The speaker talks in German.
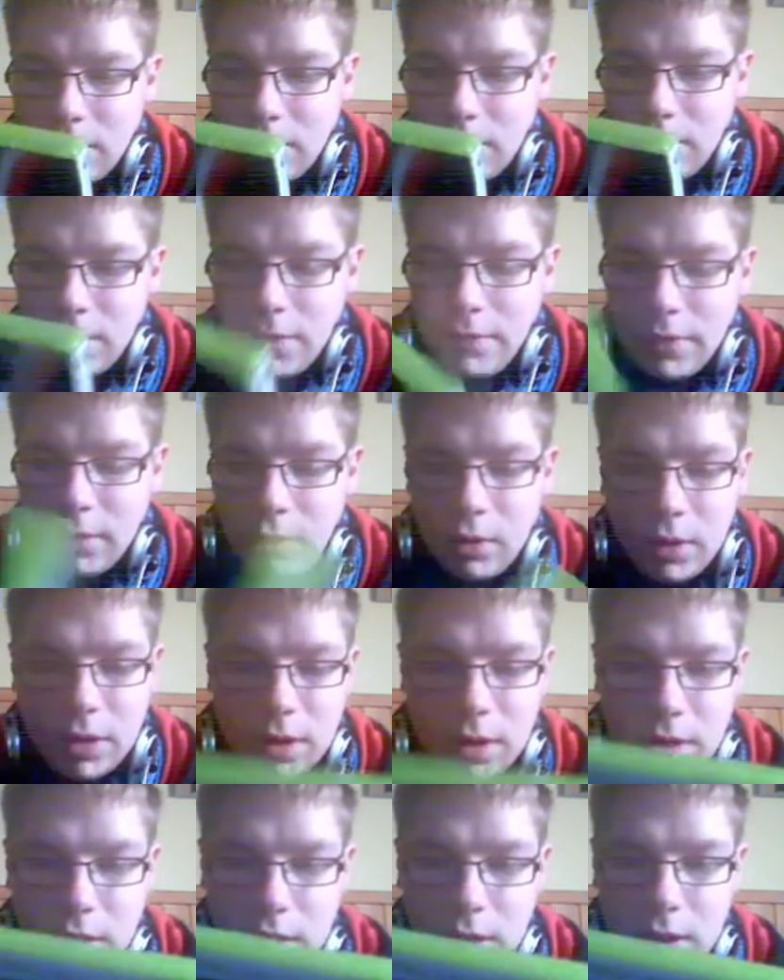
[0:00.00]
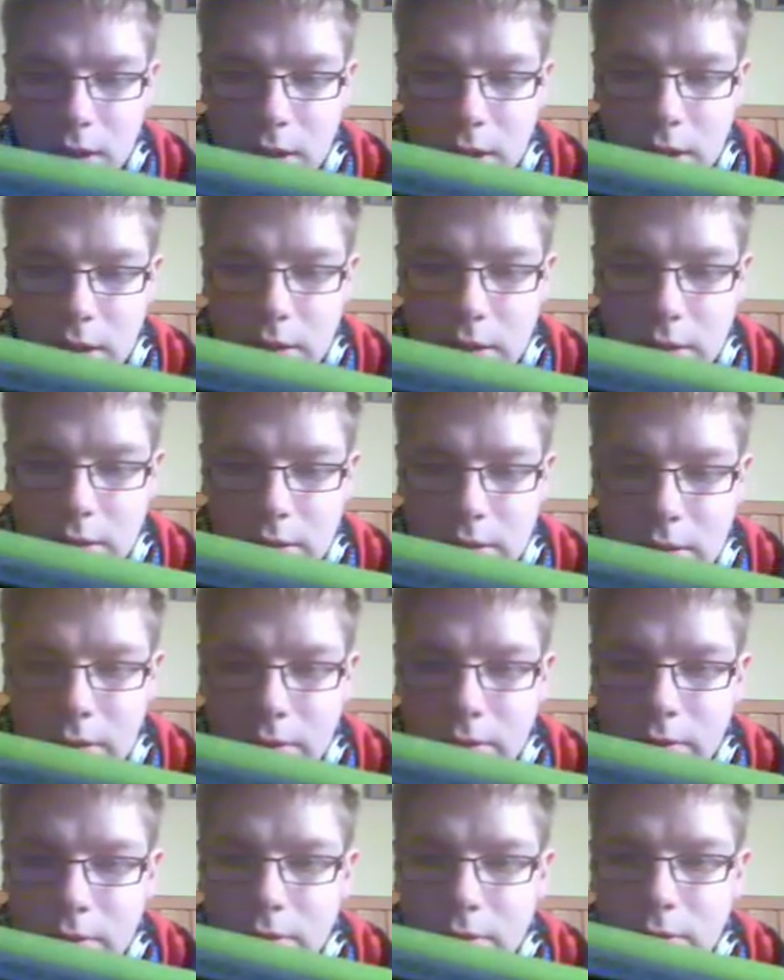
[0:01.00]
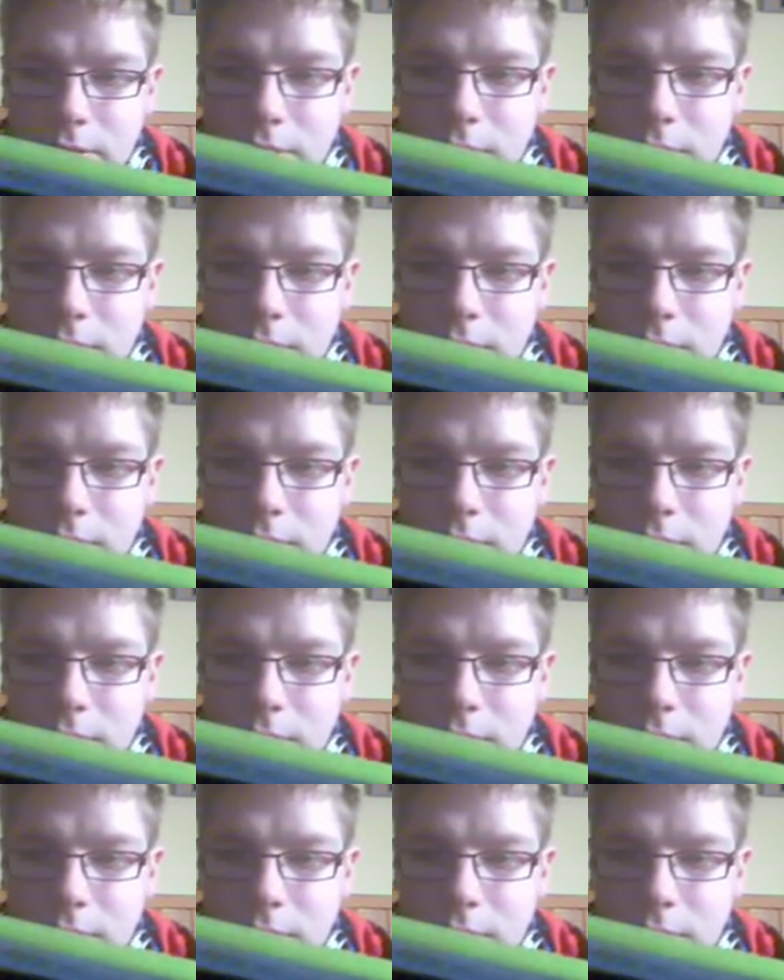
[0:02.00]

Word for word: Einfach nur genial geil. Also,